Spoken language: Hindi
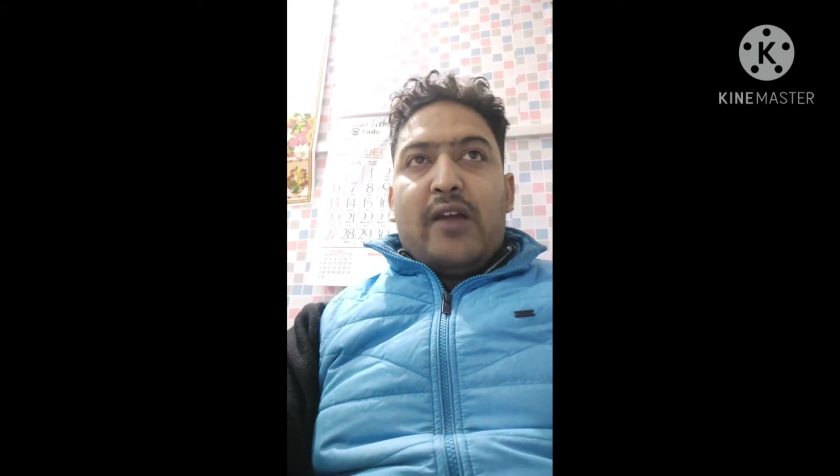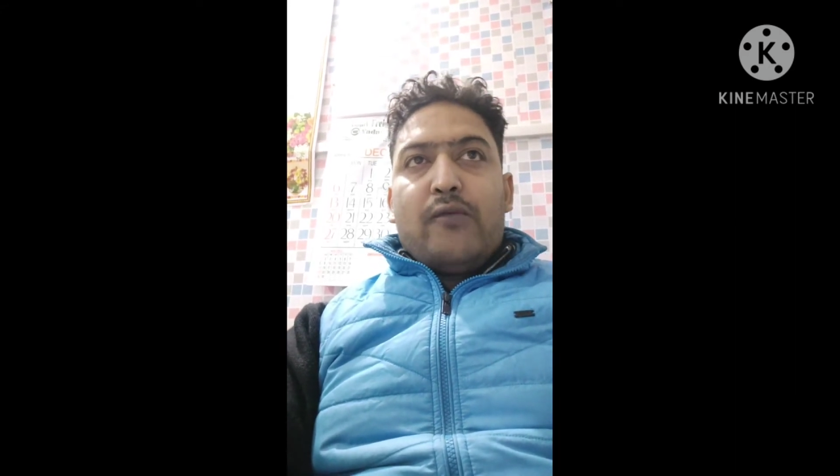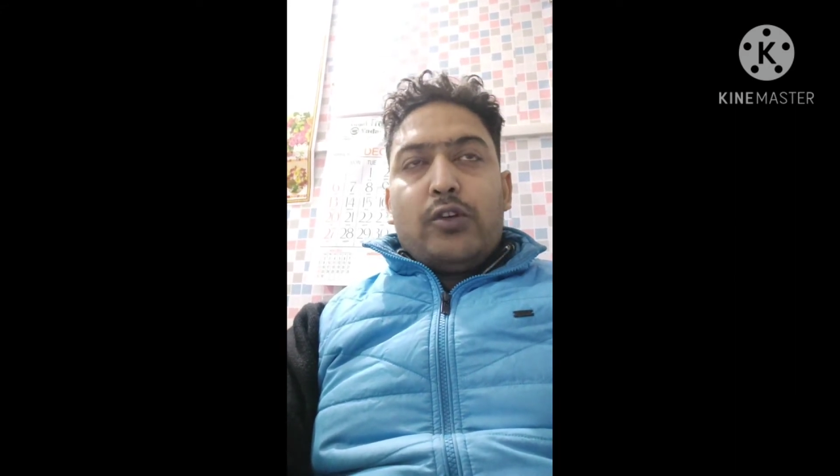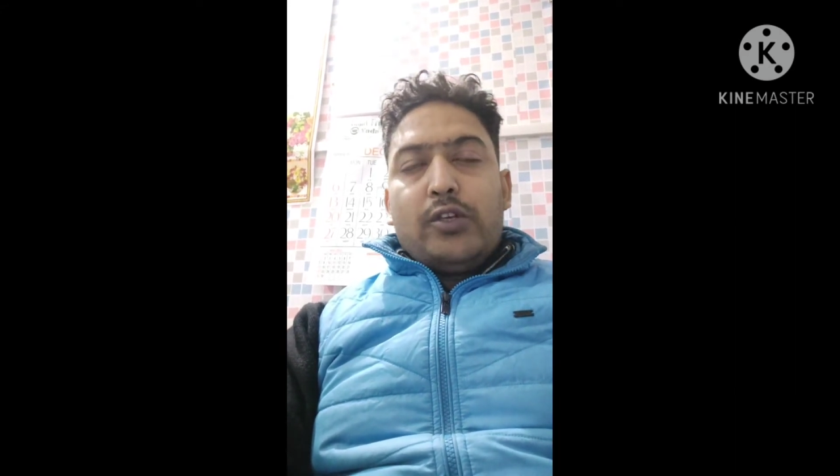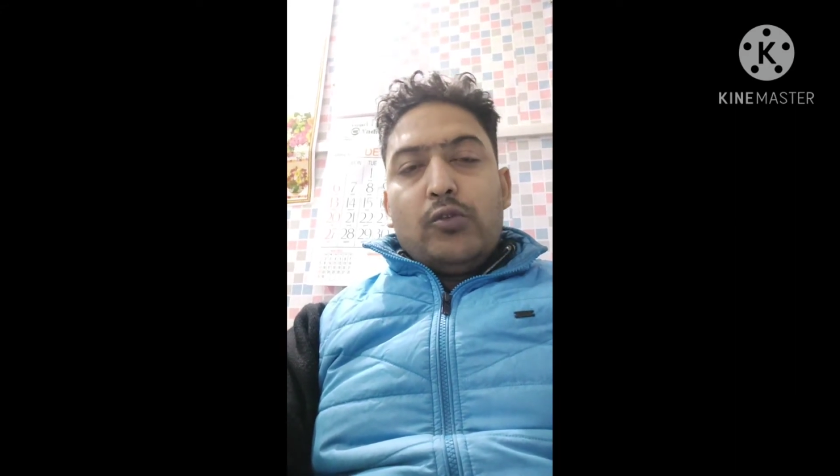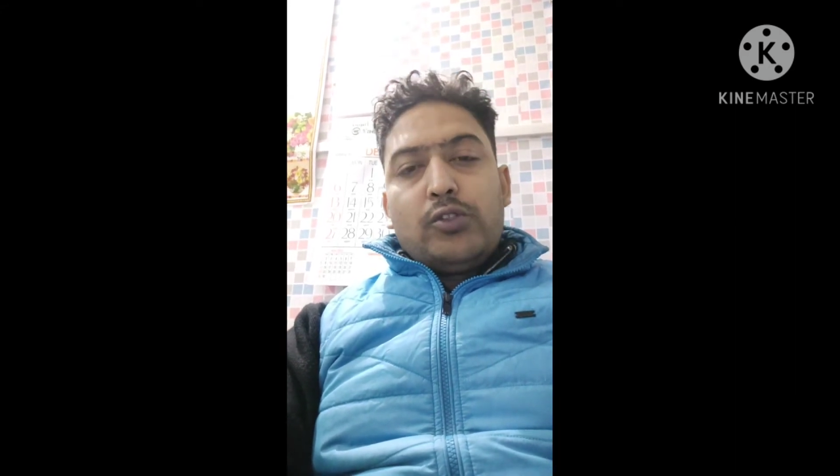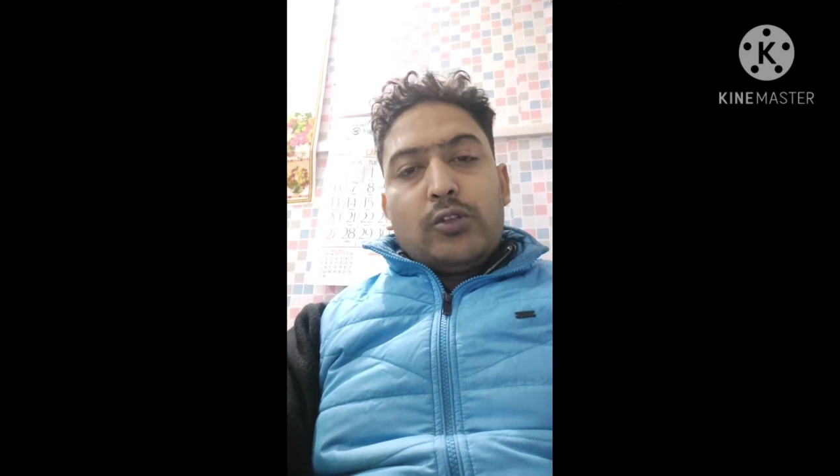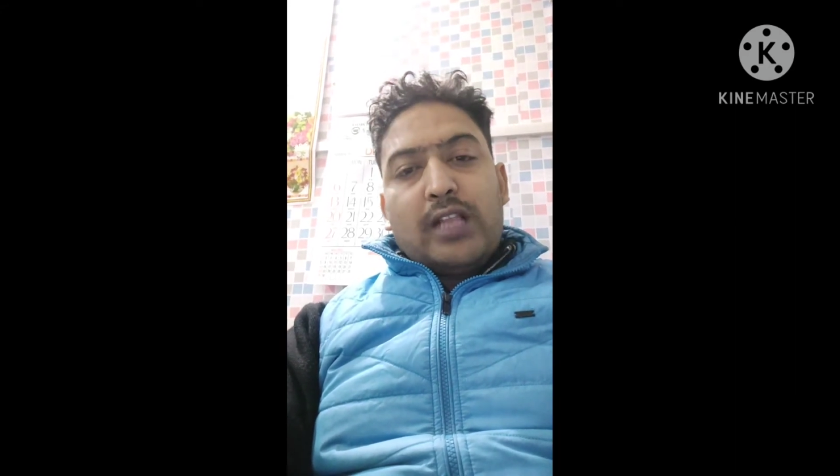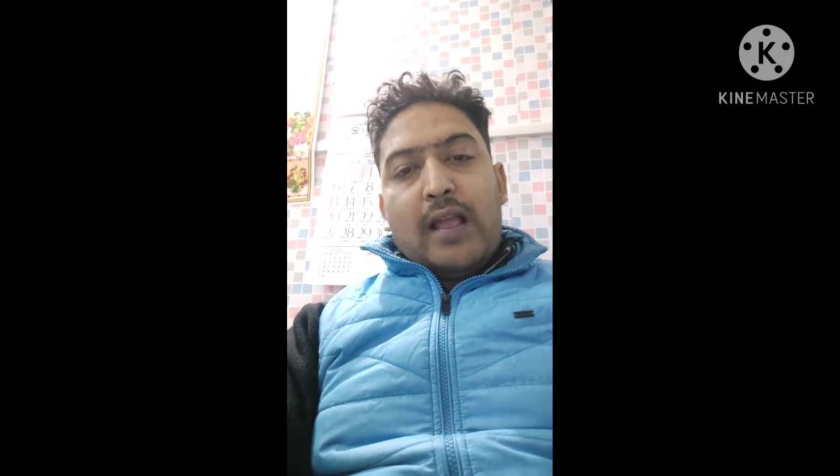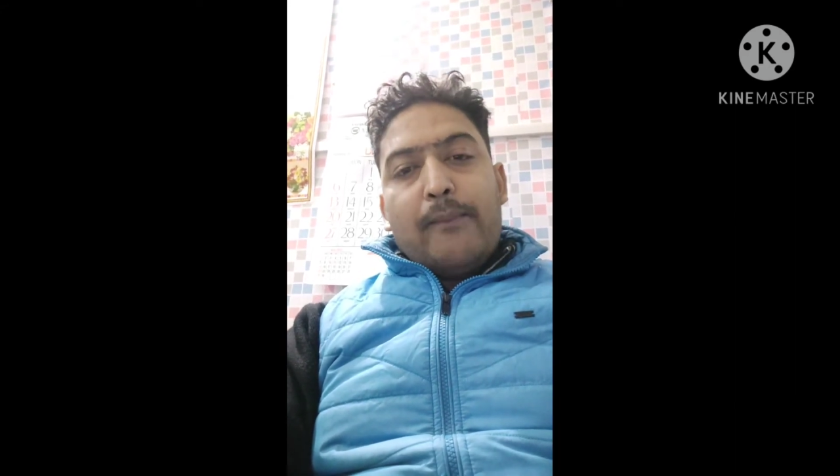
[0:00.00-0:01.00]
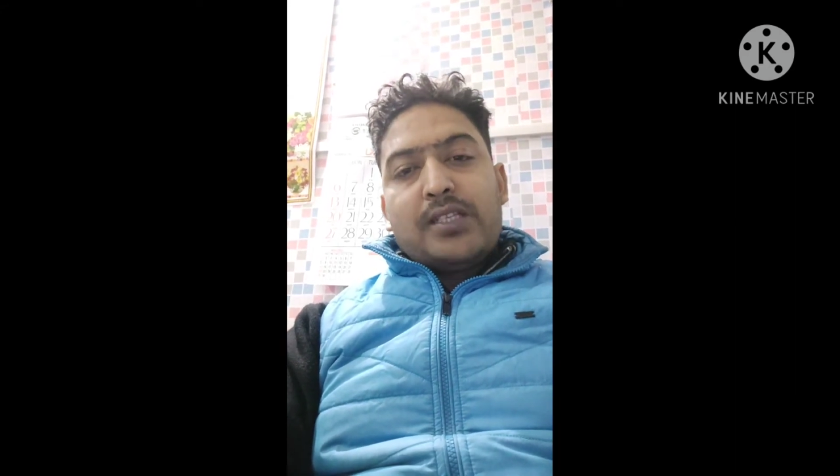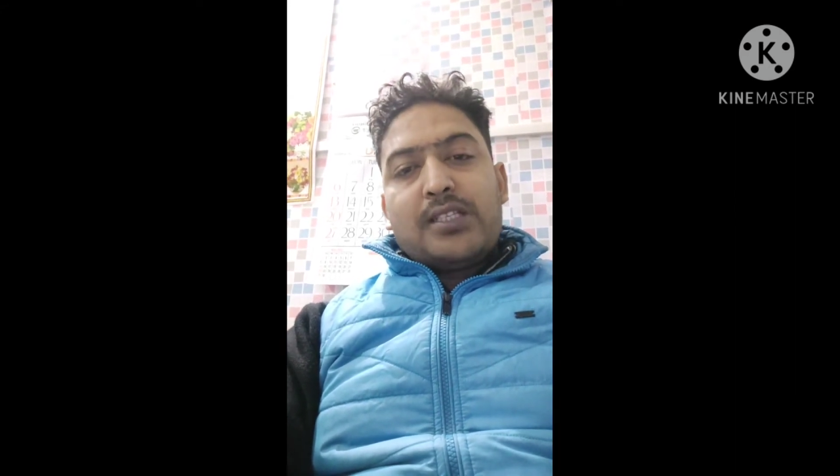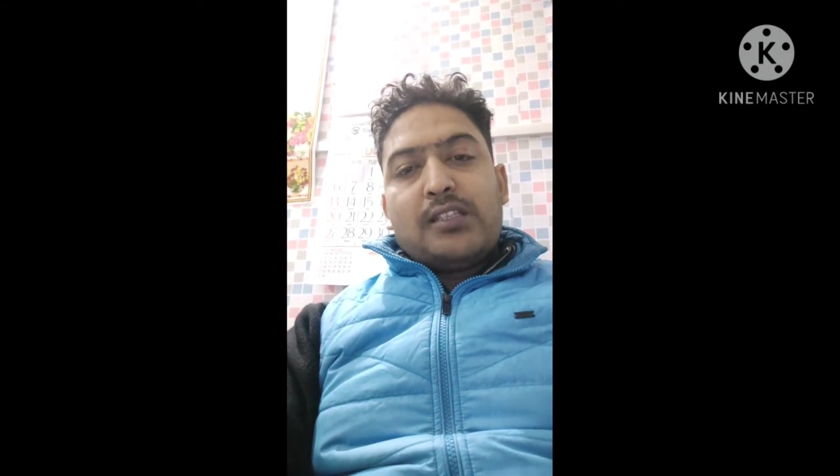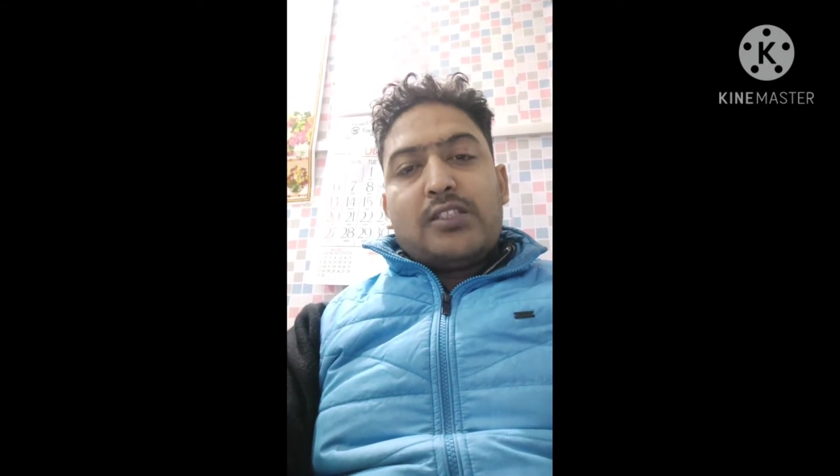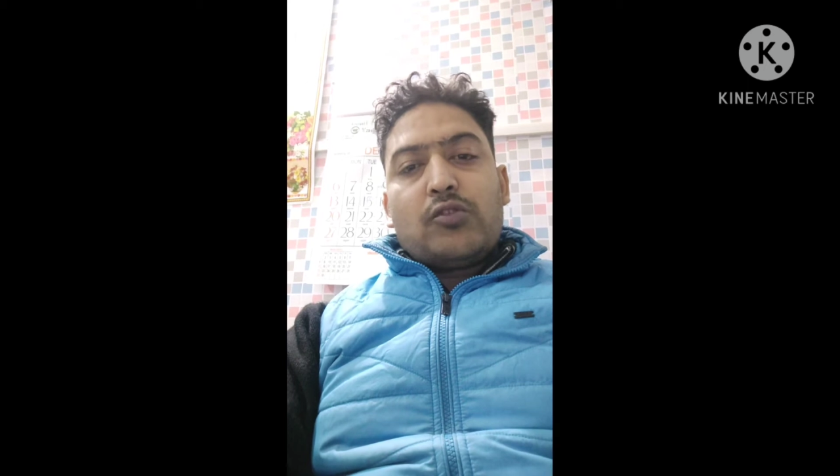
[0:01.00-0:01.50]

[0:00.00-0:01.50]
है वो यूज़ होता है मसल्स